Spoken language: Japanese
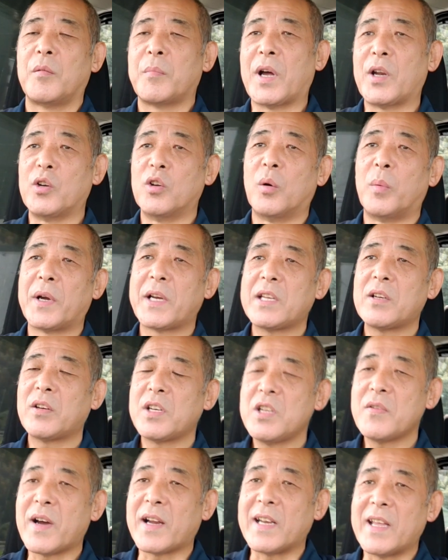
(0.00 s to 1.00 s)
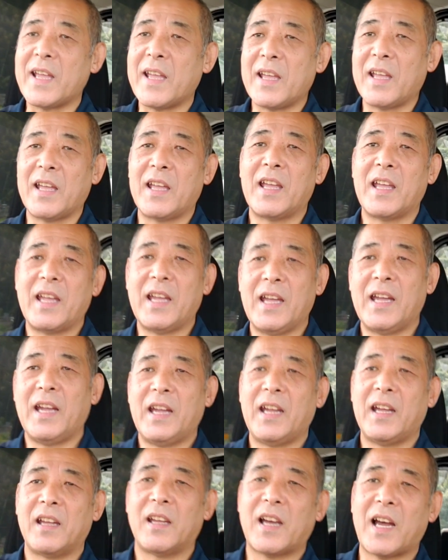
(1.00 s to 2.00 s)
まあ上りのには
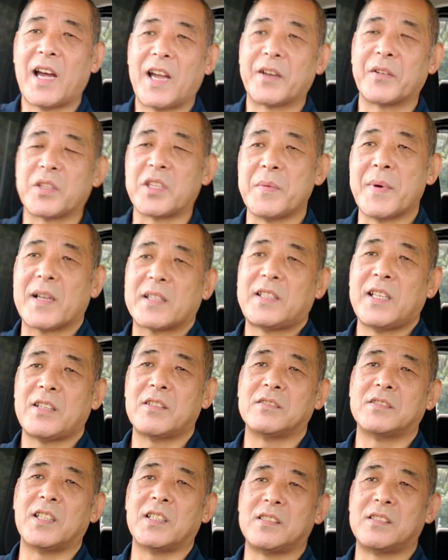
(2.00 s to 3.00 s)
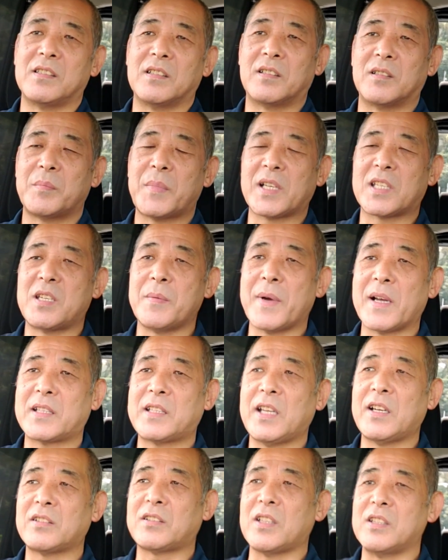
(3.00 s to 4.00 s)
ねあの決まっているんですよ。まあ決まっ
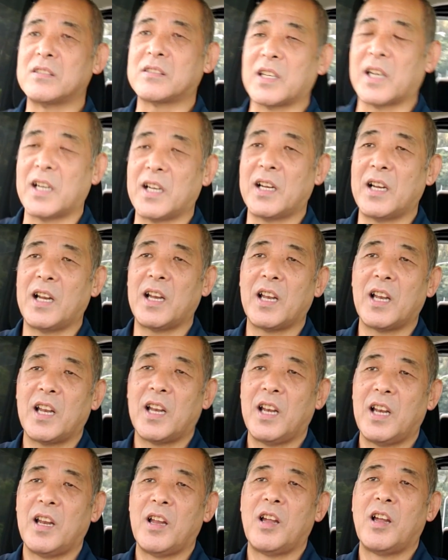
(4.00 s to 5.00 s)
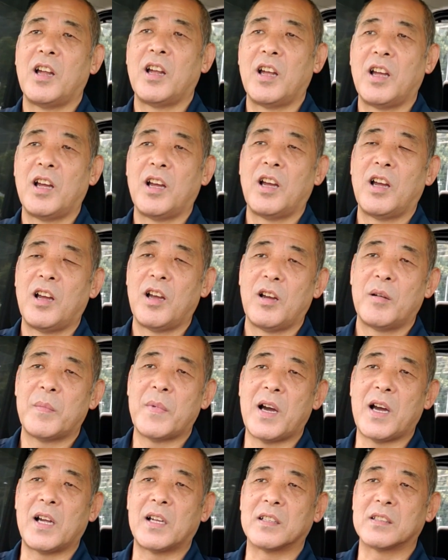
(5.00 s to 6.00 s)
ているというか、
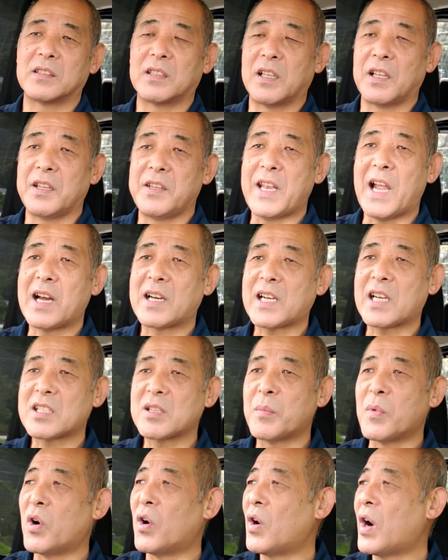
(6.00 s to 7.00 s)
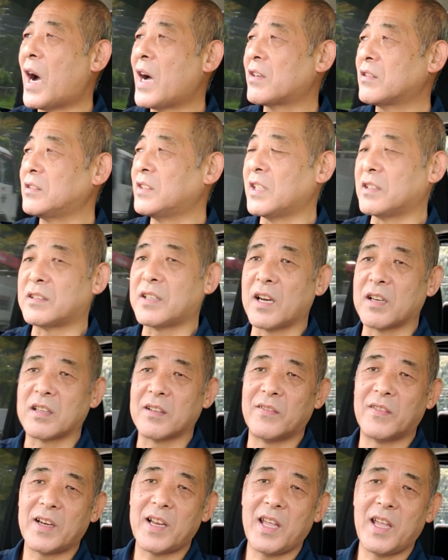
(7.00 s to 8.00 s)
まあ何箇所もあるんですけれ
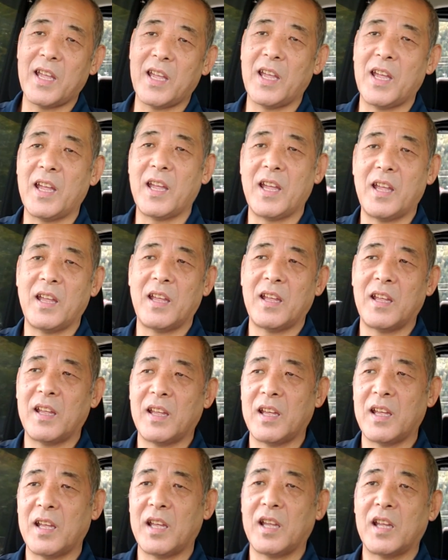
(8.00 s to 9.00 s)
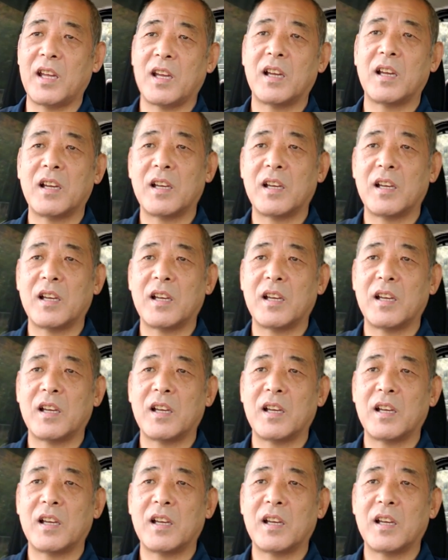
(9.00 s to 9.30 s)
どもね、